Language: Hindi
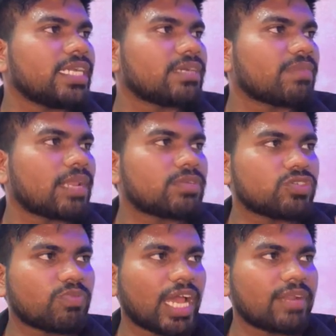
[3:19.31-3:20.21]
इंट मतलब कि
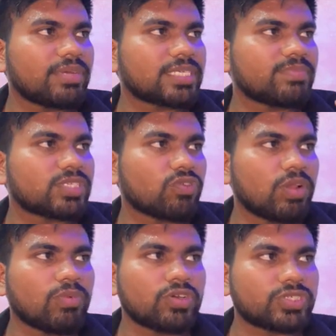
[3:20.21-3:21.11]
जो फायरबेस में
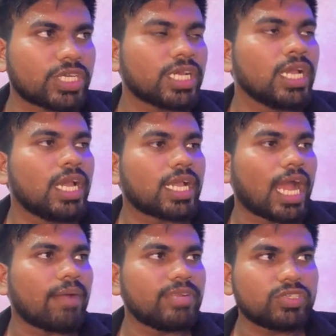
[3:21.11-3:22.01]
सॉइल मॉइस्चर
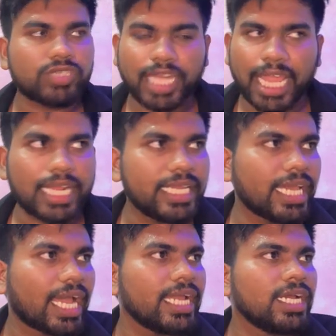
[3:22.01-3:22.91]
का हमने जो टैग
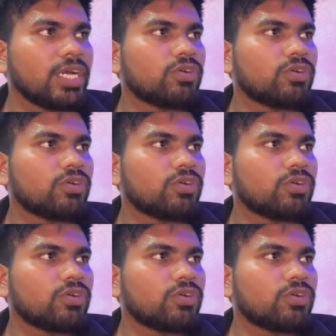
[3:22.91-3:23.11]
लिया है